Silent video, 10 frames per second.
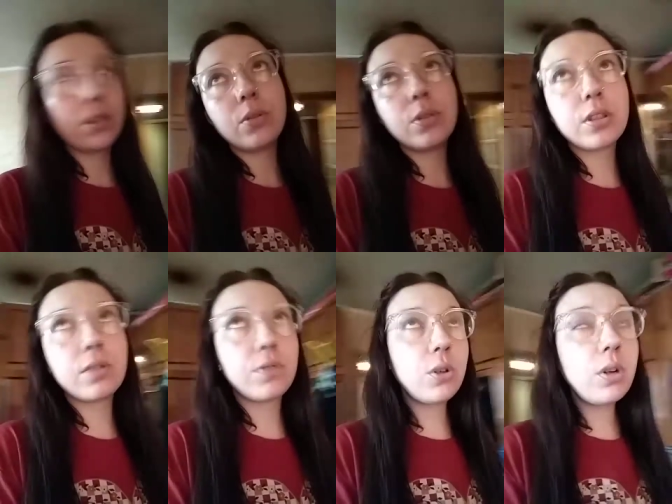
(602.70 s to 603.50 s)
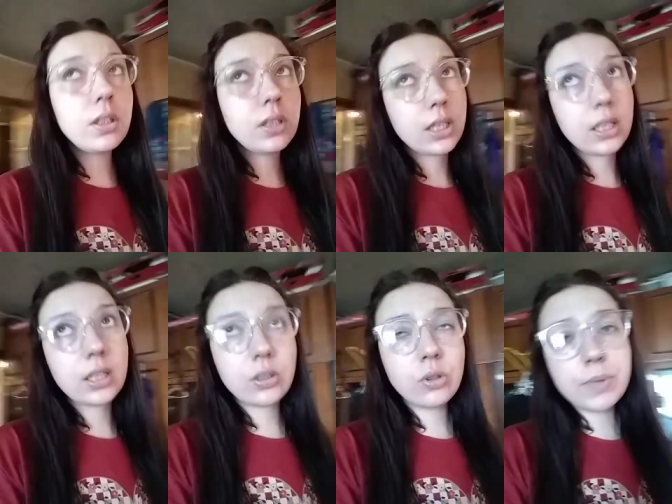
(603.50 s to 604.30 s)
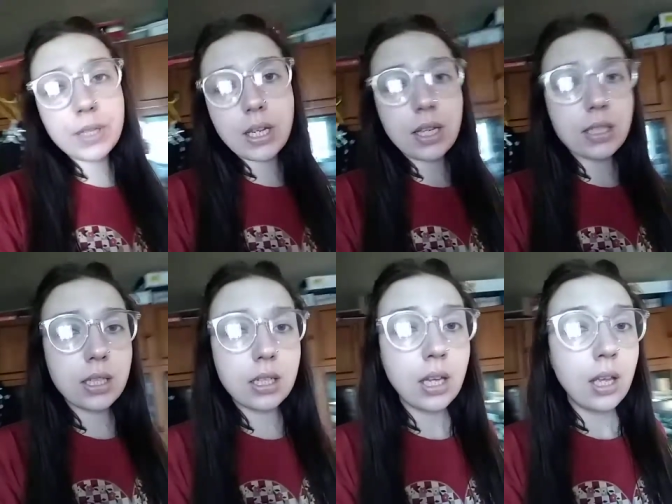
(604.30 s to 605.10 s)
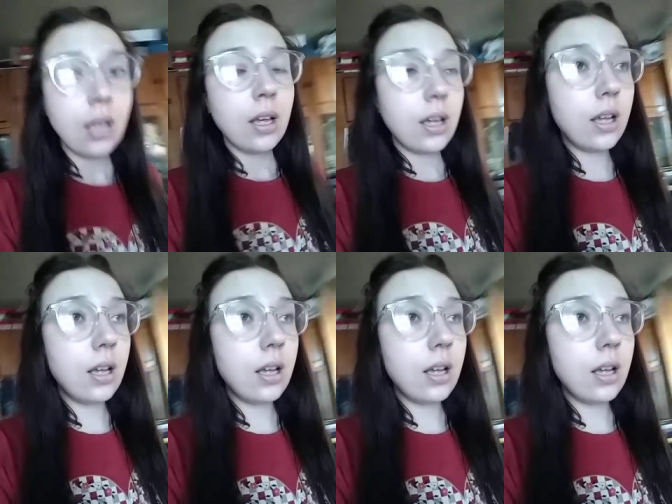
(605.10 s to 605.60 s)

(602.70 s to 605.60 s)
находится в школе, на каких-то доп. занятиях, э,